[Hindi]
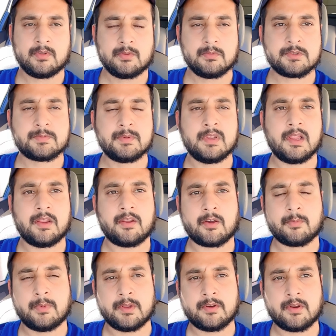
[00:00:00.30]
बसमीम
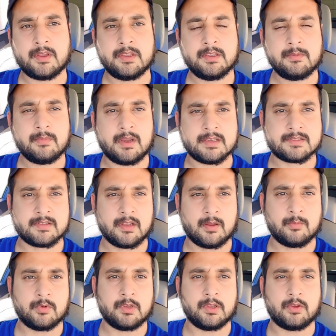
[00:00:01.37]
अल्लाम